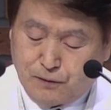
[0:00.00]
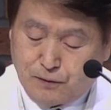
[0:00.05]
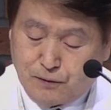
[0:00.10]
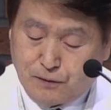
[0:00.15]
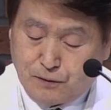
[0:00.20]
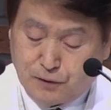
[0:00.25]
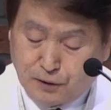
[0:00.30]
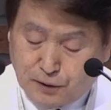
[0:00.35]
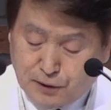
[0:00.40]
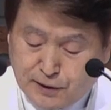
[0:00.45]

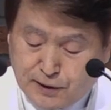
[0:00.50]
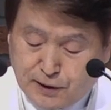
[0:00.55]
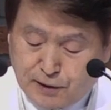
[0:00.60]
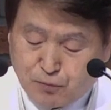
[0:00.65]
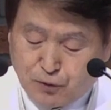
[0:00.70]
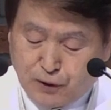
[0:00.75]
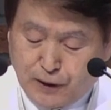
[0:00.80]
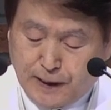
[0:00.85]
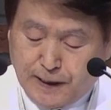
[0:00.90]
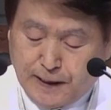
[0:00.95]
그렇기
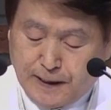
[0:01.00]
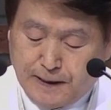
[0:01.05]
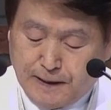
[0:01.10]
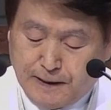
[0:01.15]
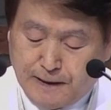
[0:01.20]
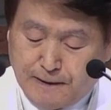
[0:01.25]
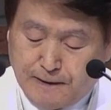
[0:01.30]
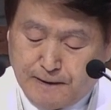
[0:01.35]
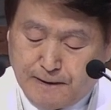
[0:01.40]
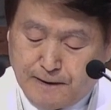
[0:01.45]
때문에
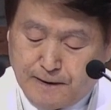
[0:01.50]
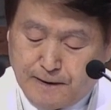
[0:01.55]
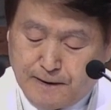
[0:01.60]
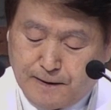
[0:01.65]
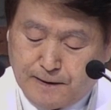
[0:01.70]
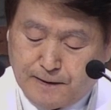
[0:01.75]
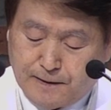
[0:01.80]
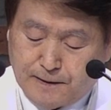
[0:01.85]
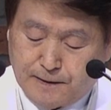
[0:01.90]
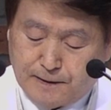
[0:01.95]

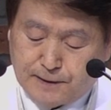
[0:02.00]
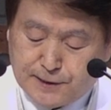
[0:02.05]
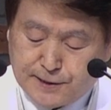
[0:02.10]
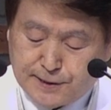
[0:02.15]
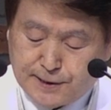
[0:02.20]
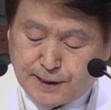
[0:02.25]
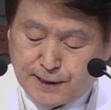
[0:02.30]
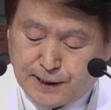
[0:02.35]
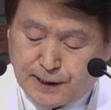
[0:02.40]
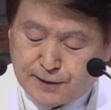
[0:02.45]

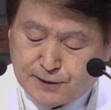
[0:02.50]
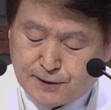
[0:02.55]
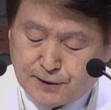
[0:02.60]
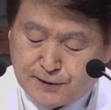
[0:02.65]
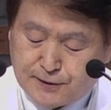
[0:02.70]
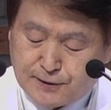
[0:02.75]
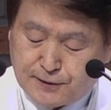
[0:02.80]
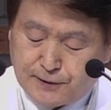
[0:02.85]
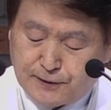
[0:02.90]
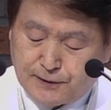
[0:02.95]
인생에
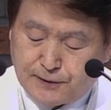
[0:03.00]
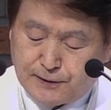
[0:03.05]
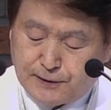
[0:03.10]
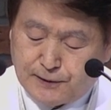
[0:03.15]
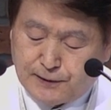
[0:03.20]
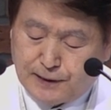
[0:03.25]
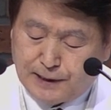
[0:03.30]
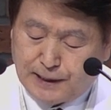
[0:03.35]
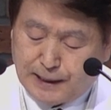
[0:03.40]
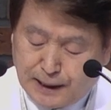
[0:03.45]

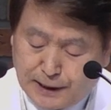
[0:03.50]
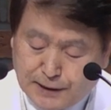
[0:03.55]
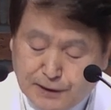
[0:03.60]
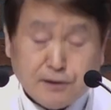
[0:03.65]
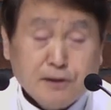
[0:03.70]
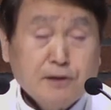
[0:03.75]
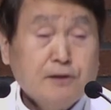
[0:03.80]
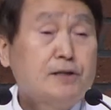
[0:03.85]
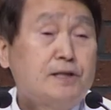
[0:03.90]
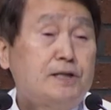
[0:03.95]
있어서
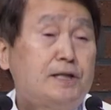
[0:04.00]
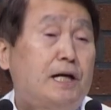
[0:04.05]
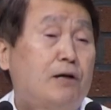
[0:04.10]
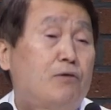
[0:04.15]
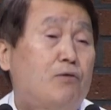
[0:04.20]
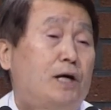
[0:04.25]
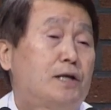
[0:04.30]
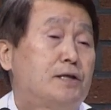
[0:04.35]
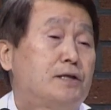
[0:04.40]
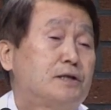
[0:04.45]
하는
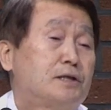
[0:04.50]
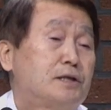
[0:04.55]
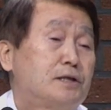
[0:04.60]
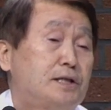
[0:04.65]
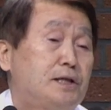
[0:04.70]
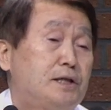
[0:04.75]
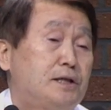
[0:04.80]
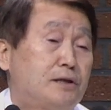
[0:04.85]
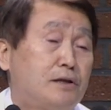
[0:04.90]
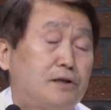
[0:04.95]
것이라고 하는
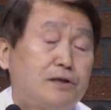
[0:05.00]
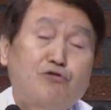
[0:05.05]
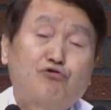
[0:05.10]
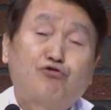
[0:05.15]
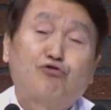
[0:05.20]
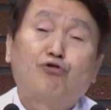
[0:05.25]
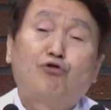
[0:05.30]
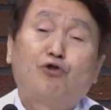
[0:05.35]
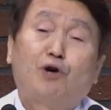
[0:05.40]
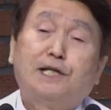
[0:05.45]
것이 절대
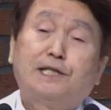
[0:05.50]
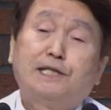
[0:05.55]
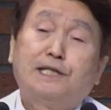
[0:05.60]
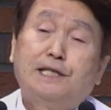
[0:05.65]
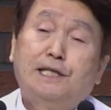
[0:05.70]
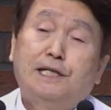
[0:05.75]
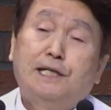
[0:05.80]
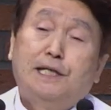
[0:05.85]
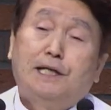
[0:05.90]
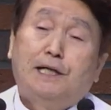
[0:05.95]

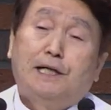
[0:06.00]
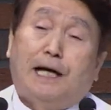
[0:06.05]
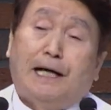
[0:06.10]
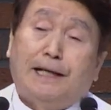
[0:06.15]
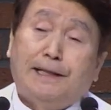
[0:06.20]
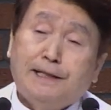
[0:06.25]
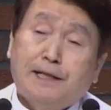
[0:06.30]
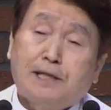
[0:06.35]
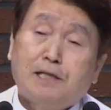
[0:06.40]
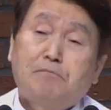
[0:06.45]
중요하지
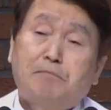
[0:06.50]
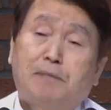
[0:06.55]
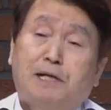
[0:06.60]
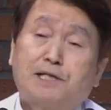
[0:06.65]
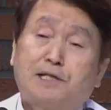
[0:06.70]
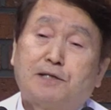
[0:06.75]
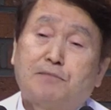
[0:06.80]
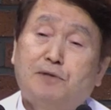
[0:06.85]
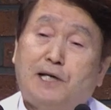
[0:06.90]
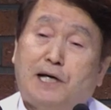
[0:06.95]
않다는
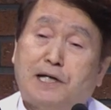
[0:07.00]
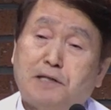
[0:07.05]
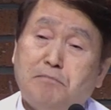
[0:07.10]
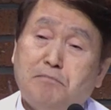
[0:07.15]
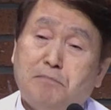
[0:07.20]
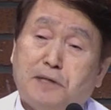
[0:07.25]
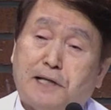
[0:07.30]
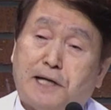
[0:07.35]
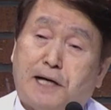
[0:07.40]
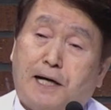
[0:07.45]
말씀은
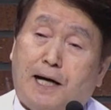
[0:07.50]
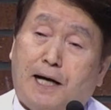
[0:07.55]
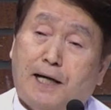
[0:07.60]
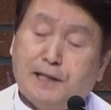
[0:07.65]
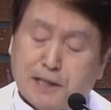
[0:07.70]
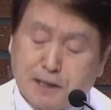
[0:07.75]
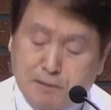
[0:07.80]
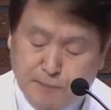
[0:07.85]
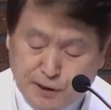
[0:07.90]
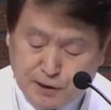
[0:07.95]
아닙니다.
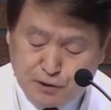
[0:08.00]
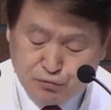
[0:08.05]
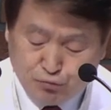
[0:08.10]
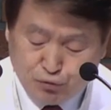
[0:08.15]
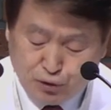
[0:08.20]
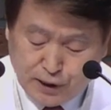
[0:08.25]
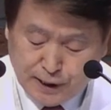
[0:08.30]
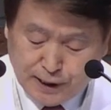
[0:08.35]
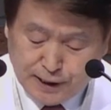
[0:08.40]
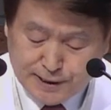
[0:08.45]
하나님께서
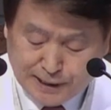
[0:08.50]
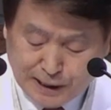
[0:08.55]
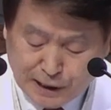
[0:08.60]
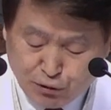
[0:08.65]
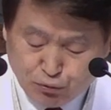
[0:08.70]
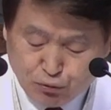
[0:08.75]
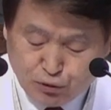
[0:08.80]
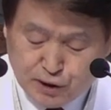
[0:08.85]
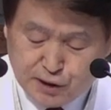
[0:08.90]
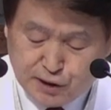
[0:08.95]
우리에게
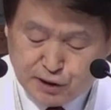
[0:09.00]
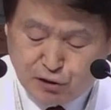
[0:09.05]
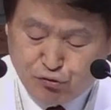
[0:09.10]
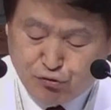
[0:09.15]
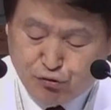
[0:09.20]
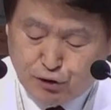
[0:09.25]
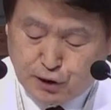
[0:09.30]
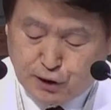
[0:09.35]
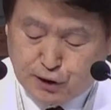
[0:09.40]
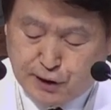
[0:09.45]
자유의지를
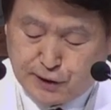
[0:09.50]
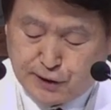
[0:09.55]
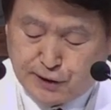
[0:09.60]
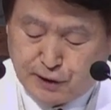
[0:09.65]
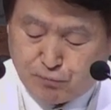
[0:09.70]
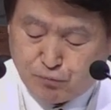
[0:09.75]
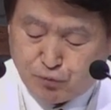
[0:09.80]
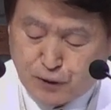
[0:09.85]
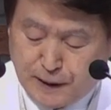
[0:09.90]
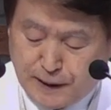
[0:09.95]
주셨기
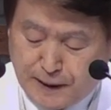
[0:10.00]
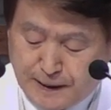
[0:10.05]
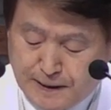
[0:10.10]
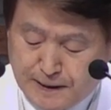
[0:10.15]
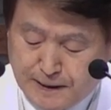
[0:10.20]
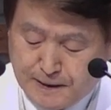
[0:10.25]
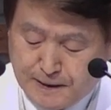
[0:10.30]
때문에